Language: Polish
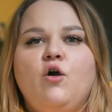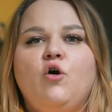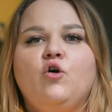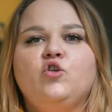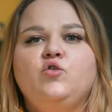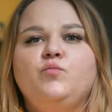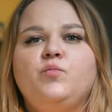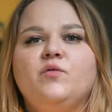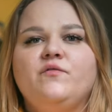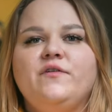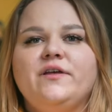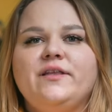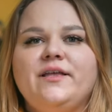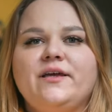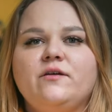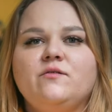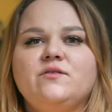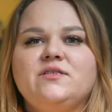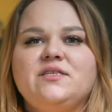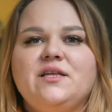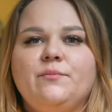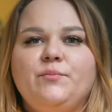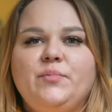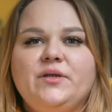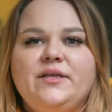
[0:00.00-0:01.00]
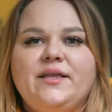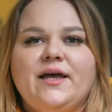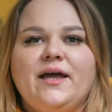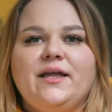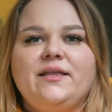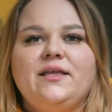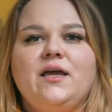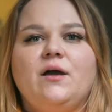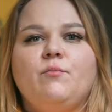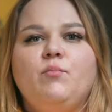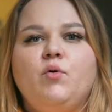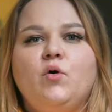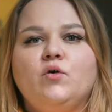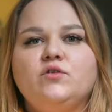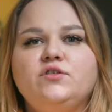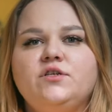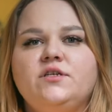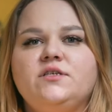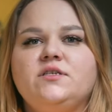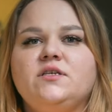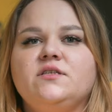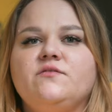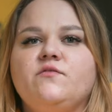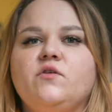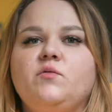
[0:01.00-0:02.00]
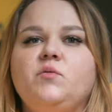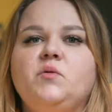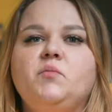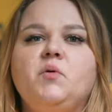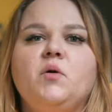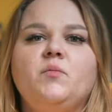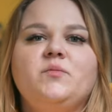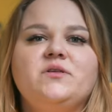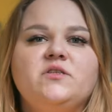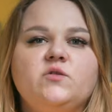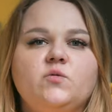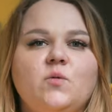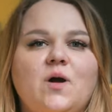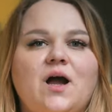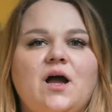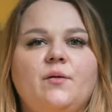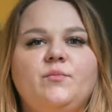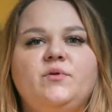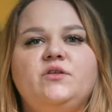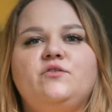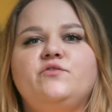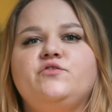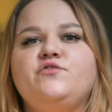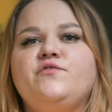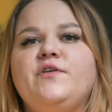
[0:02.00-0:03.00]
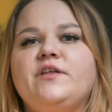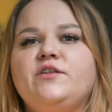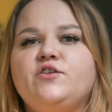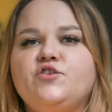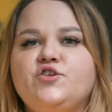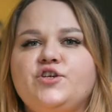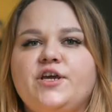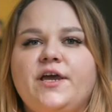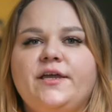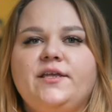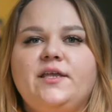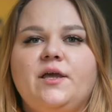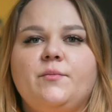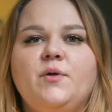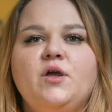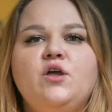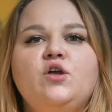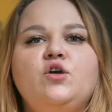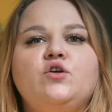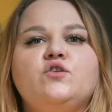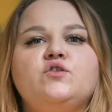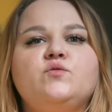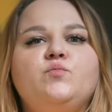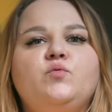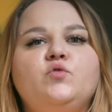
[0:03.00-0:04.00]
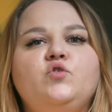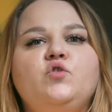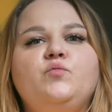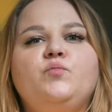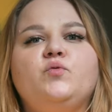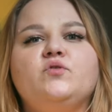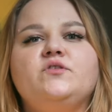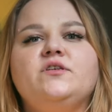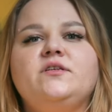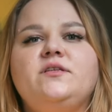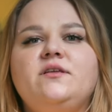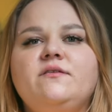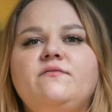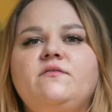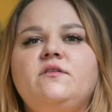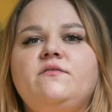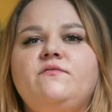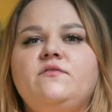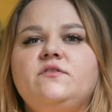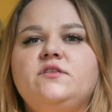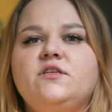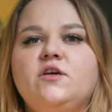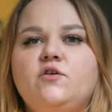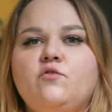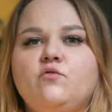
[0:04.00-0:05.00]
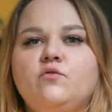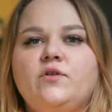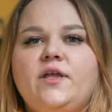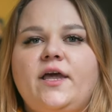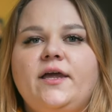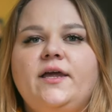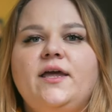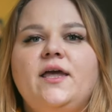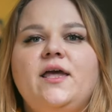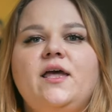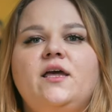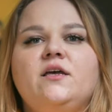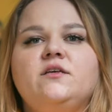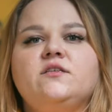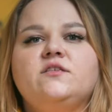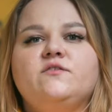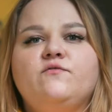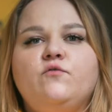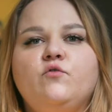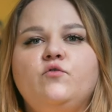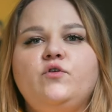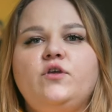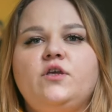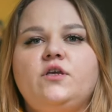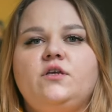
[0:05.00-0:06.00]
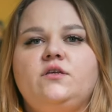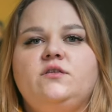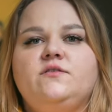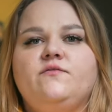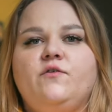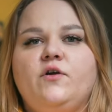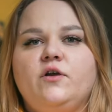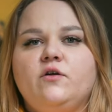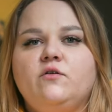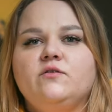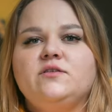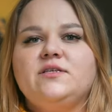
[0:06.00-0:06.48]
Odpowiadając na pytania, podziel się swoimi pomysłami, doświadczeniem. Zbuduj pozytywny wizerunek swój i swojego